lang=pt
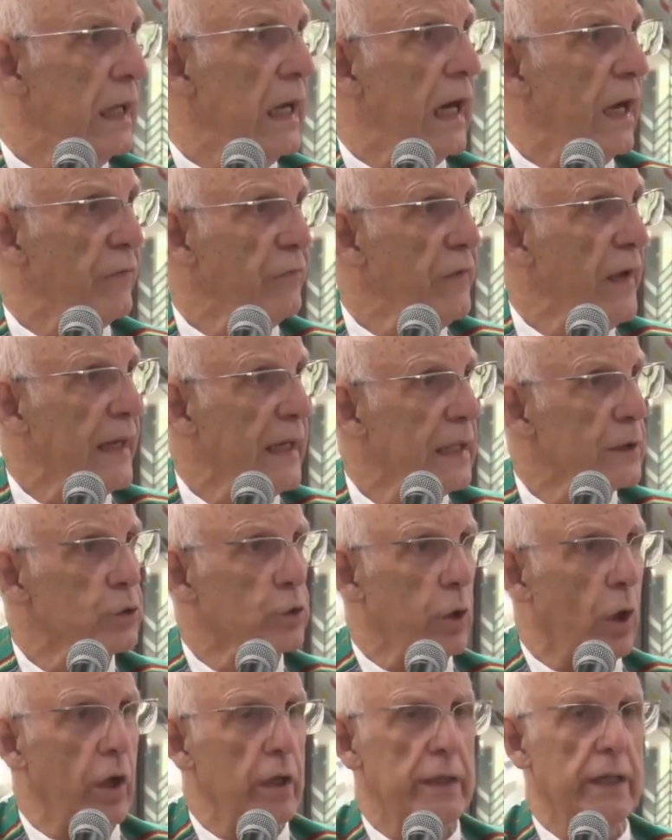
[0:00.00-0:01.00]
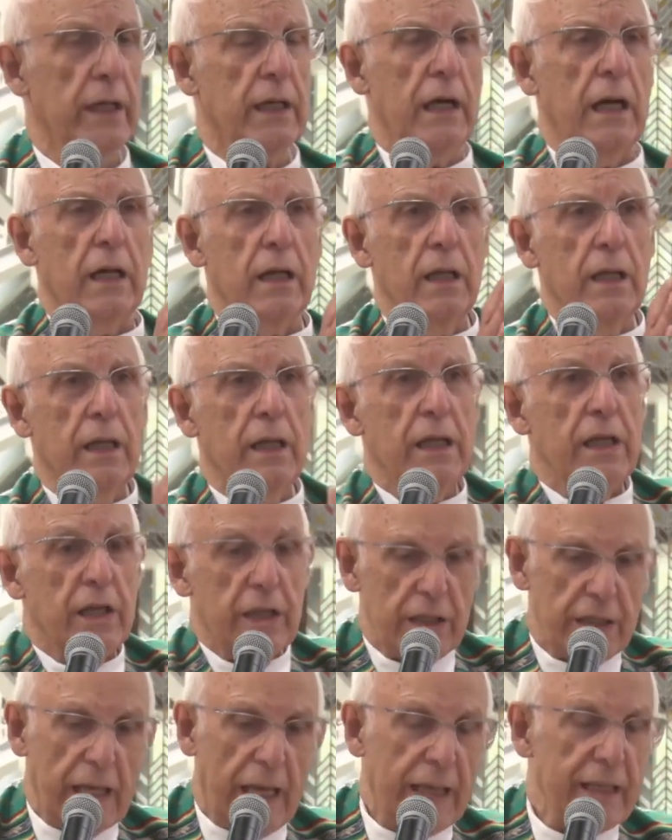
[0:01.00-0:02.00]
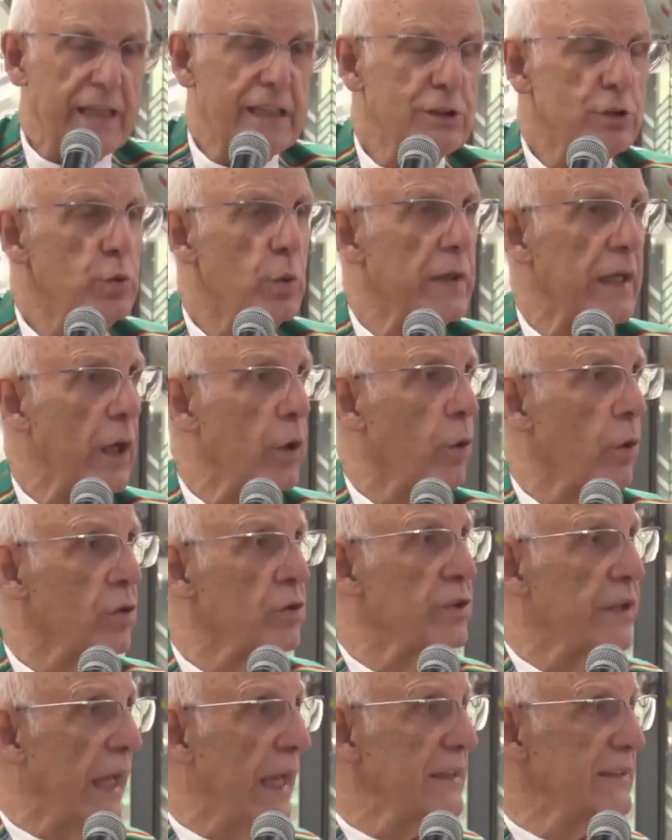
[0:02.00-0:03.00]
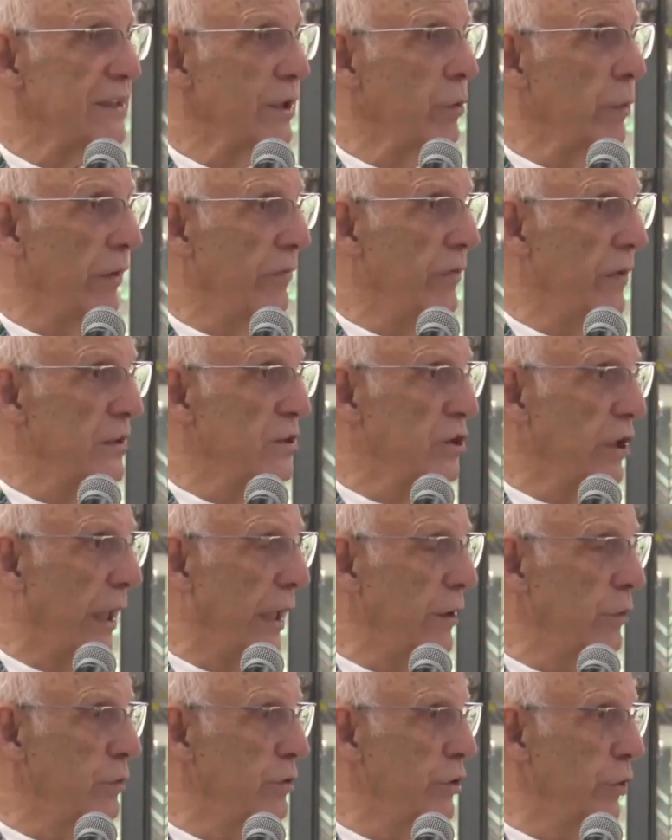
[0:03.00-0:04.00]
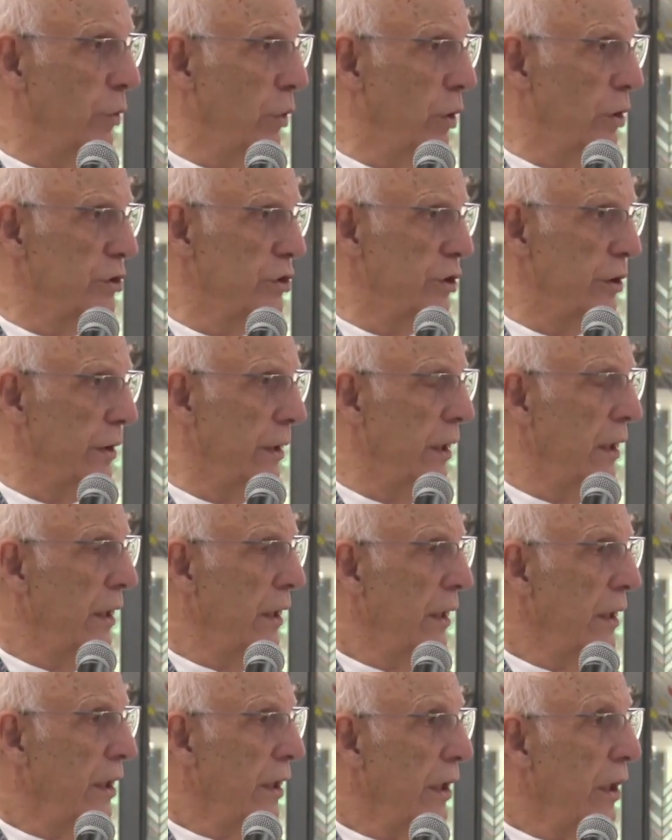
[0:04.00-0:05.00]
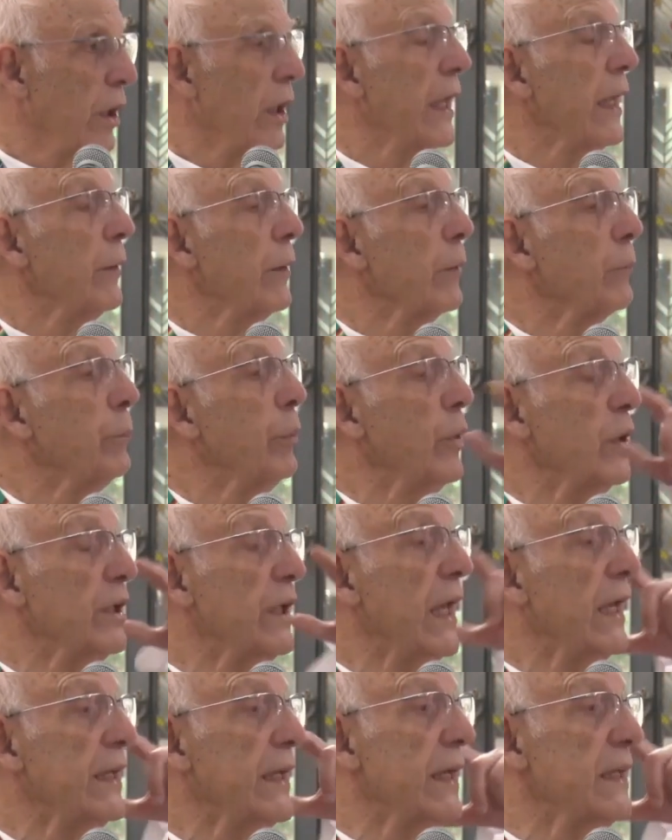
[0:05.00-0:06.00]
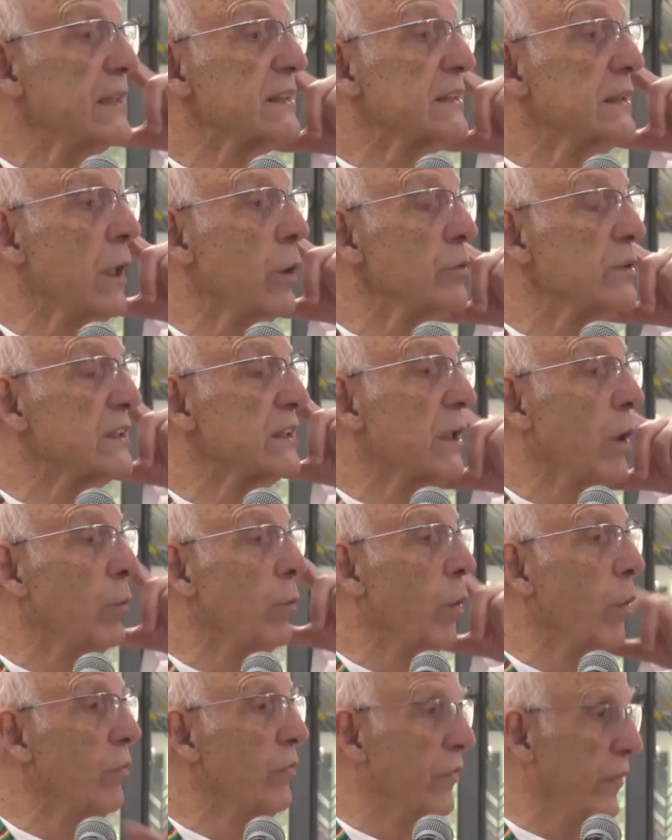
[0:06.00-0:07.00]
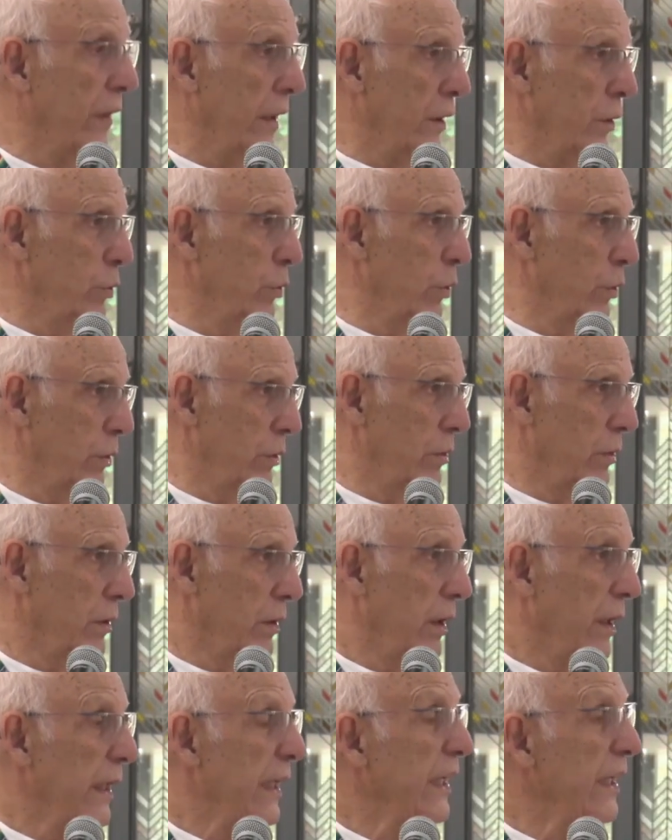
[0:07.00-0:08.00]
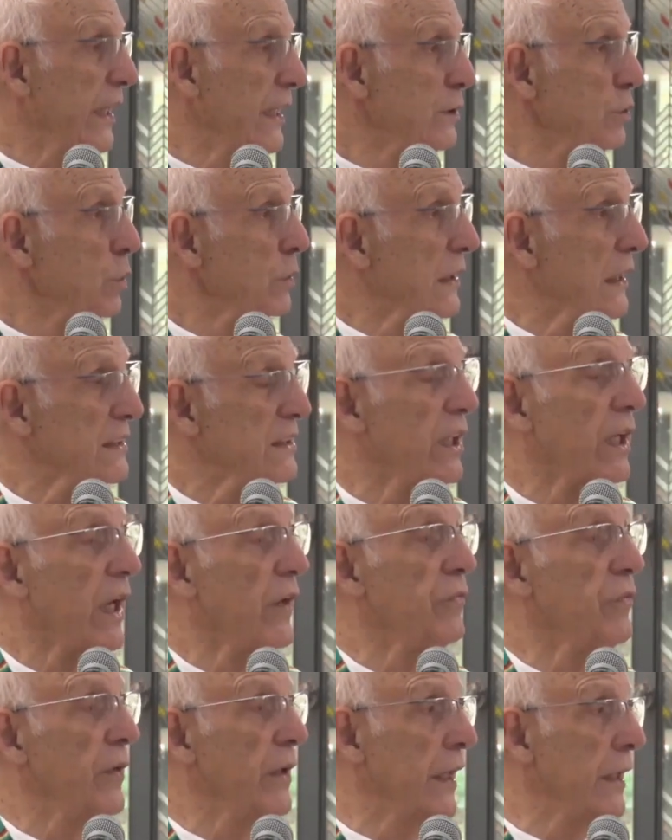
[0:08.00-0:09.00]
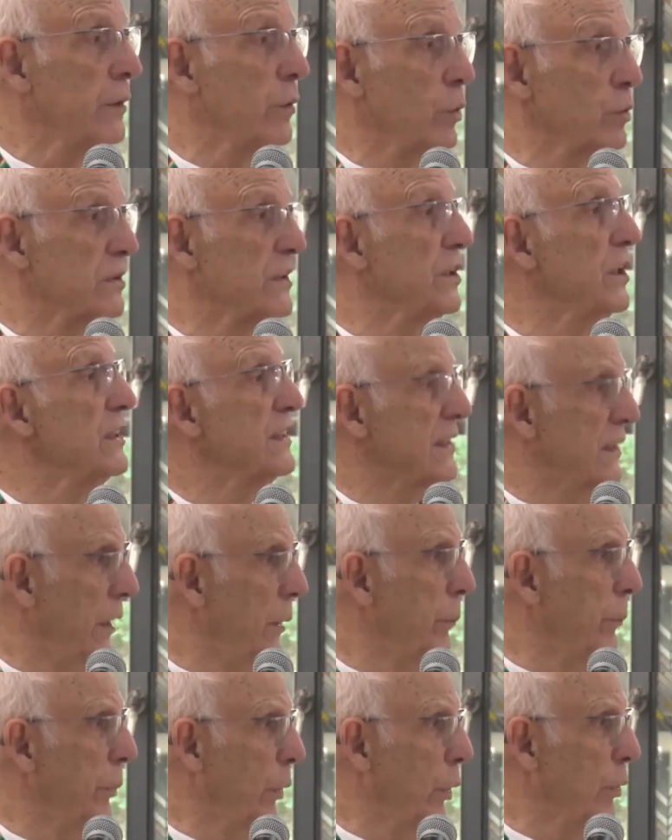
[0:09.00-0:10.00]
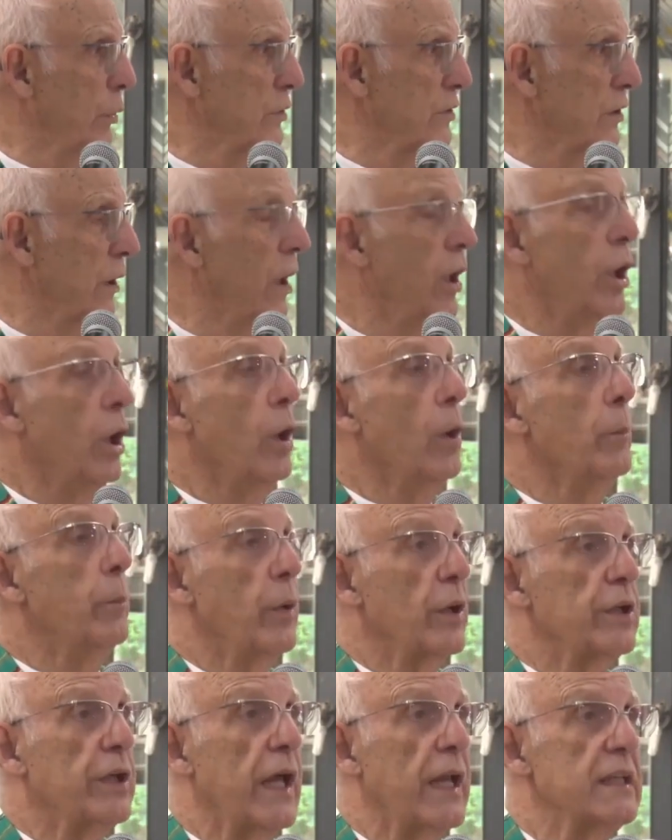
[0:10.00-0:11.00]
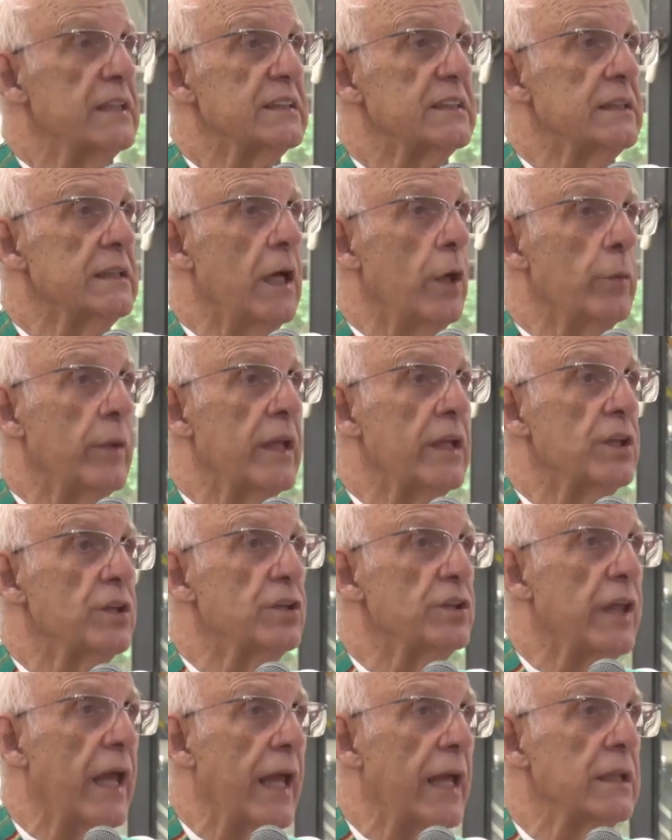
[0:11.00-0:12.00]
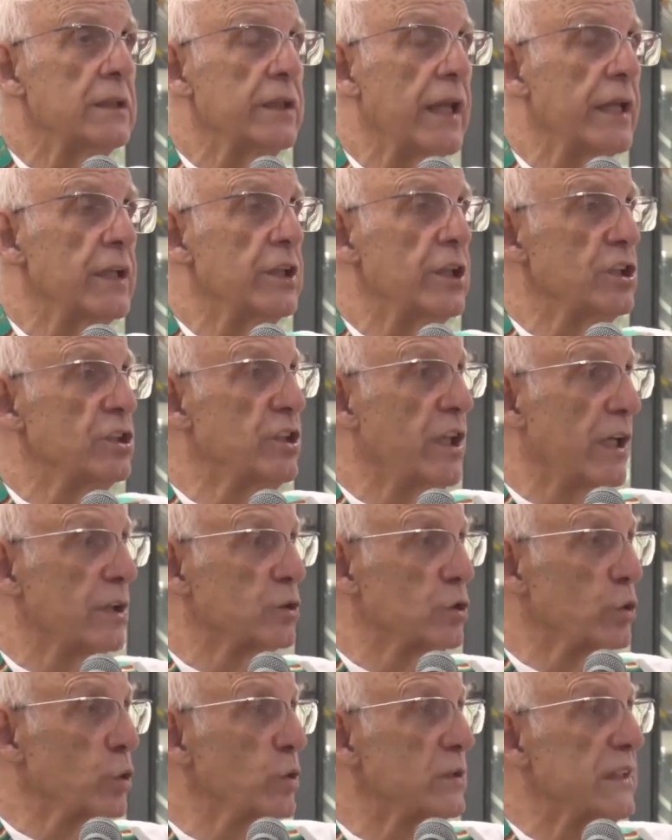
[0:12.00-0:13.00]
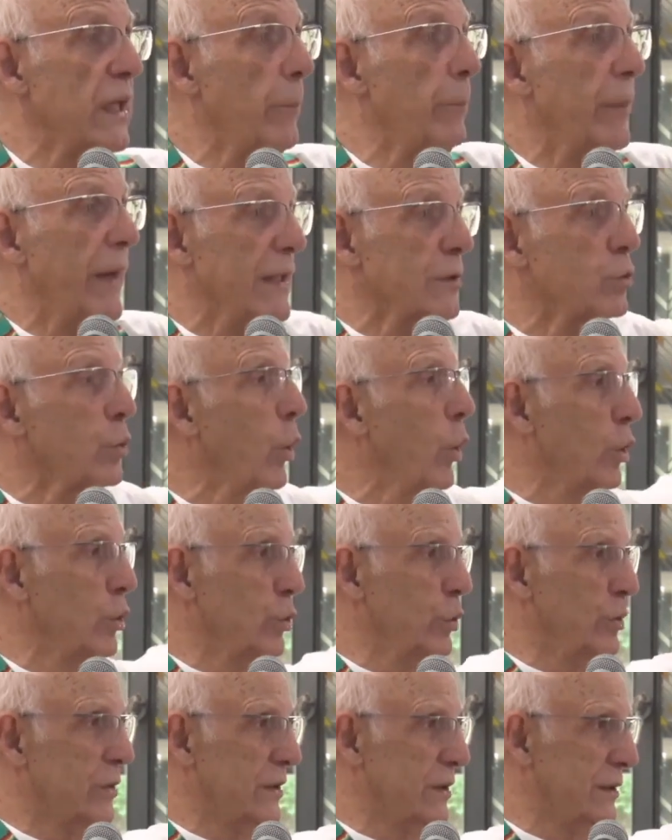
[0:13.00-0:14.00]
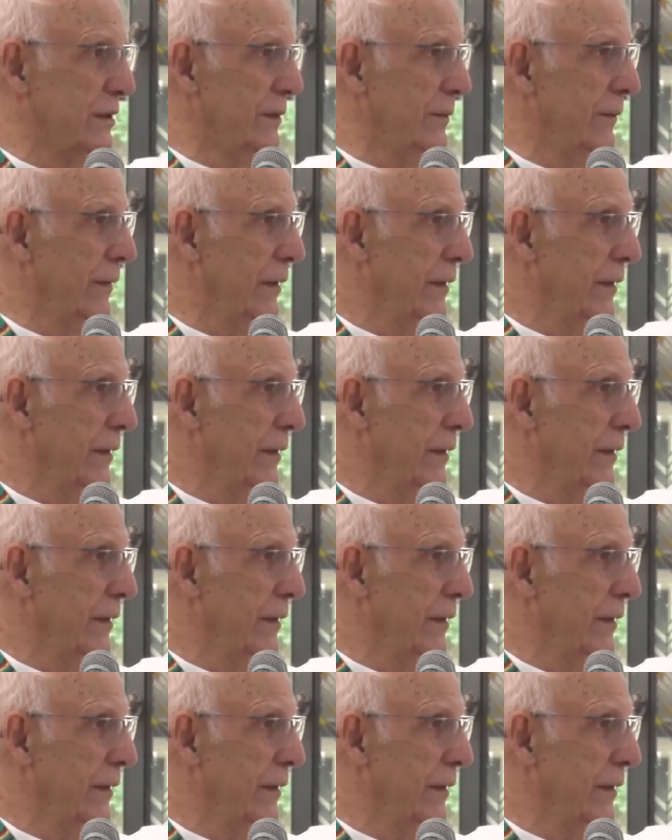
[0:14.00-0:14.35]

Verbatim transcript: A fé católica, e é isso que acontece no Evangelho de hoje, por que, que eles não estão ouvindo? E isso está se referindo aos discípulos, porque eles não entendem que Jesus é para todos